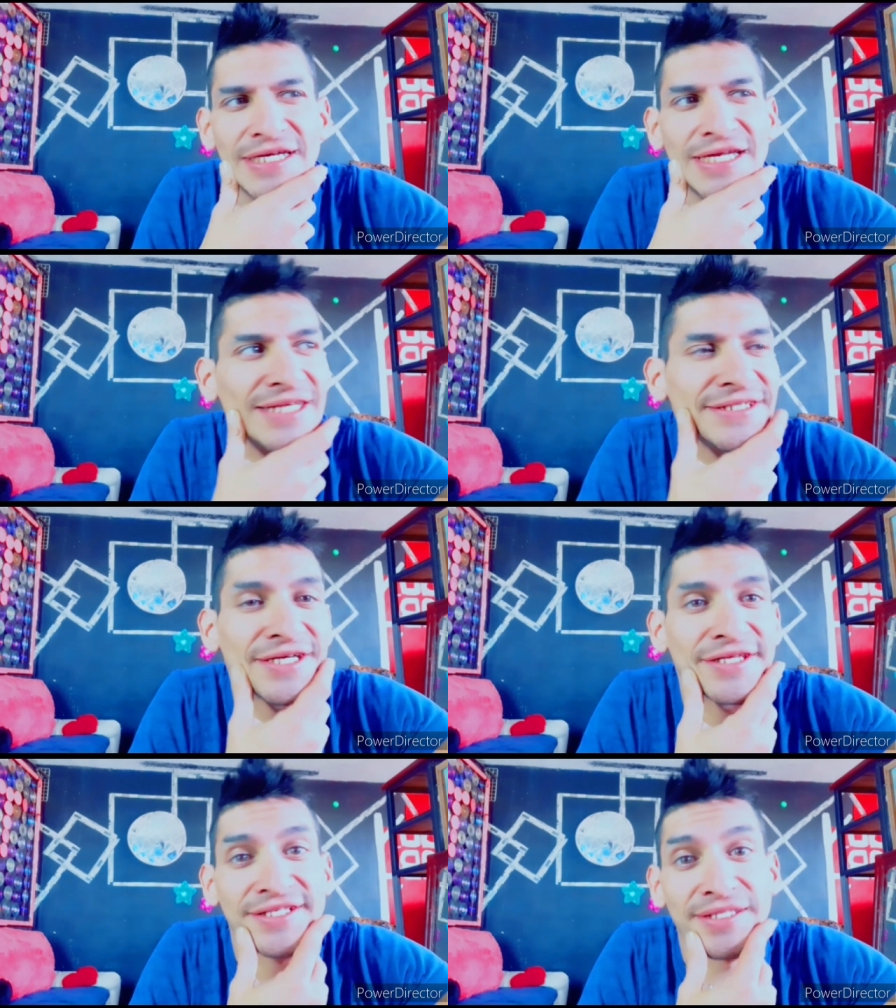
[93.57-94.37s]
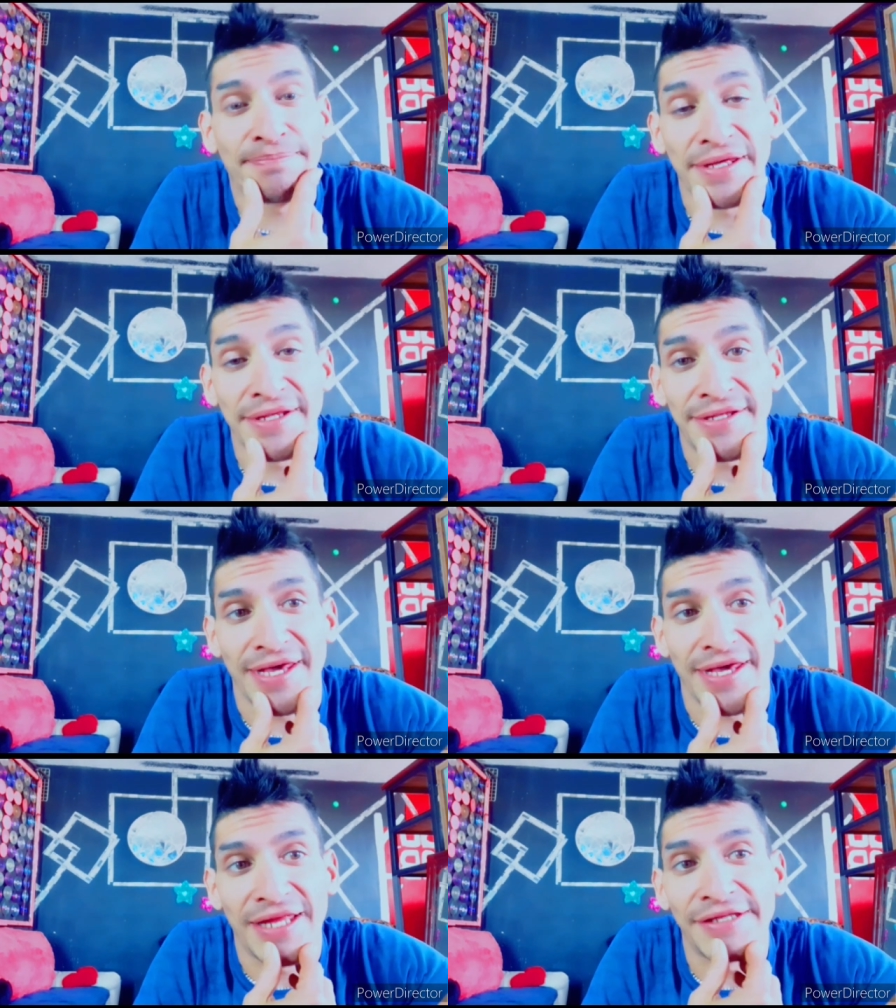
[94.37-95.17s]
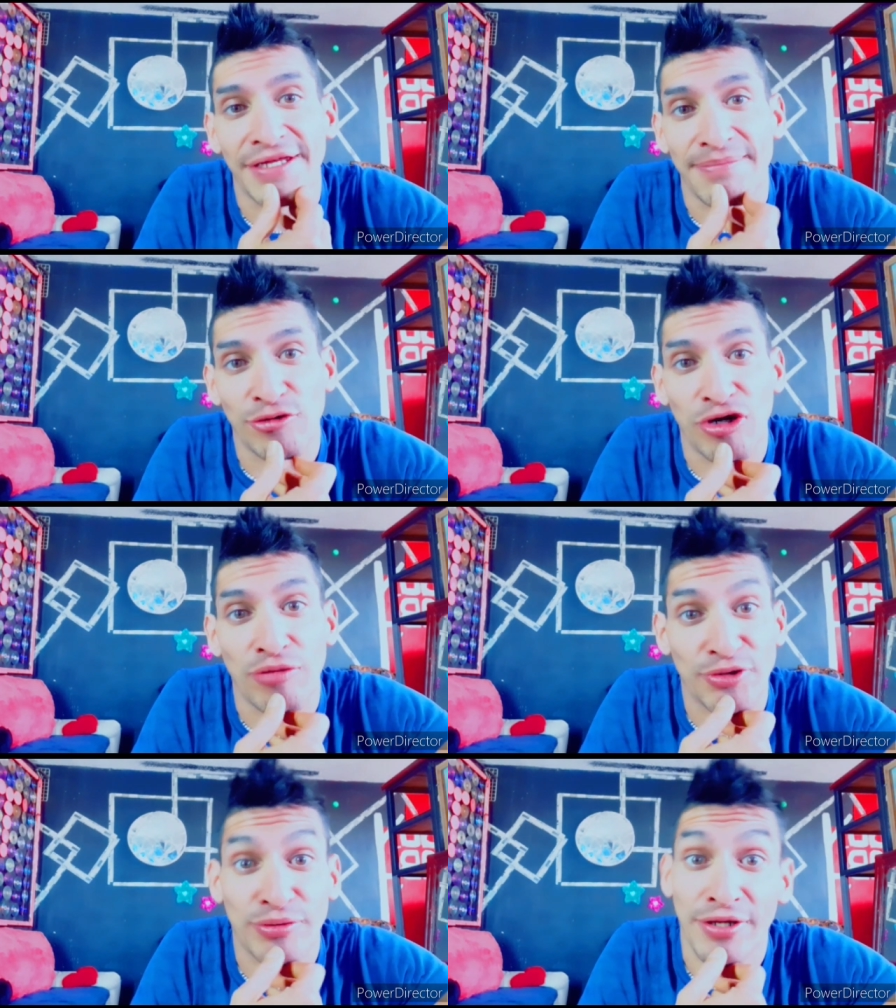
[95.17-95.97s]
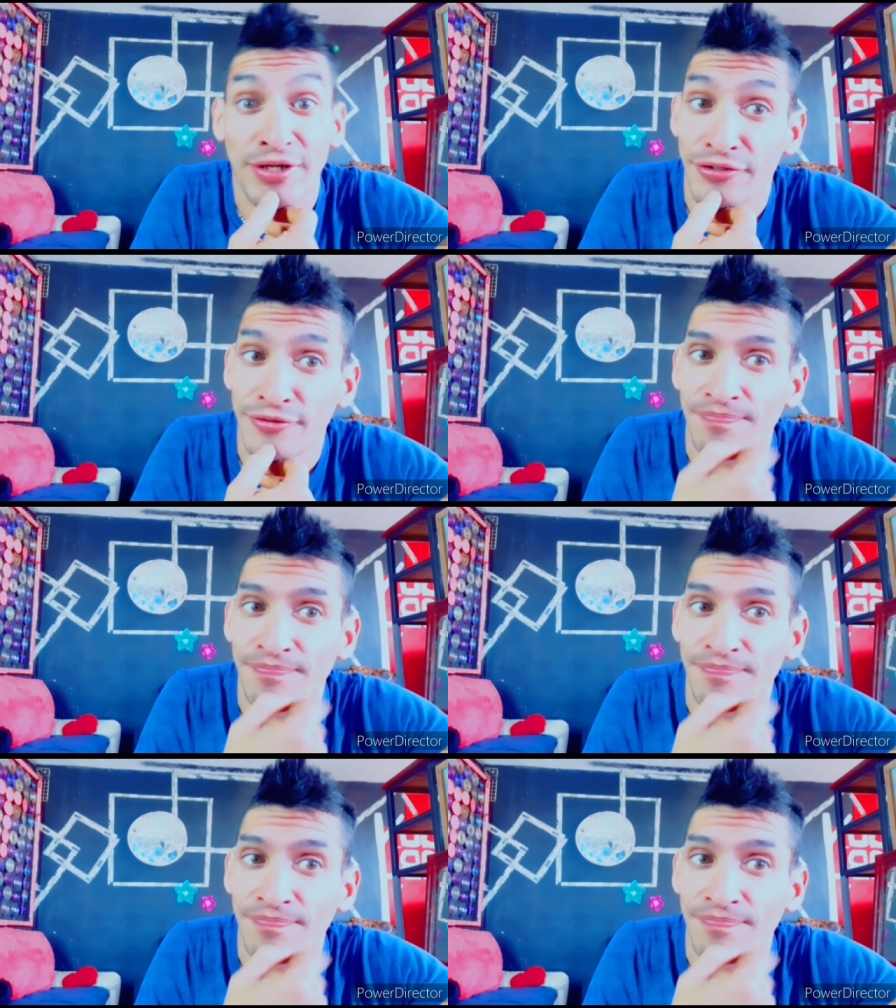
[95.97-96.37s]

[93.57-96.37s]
el cáncer de este país era Andrés Manuel López Obrador.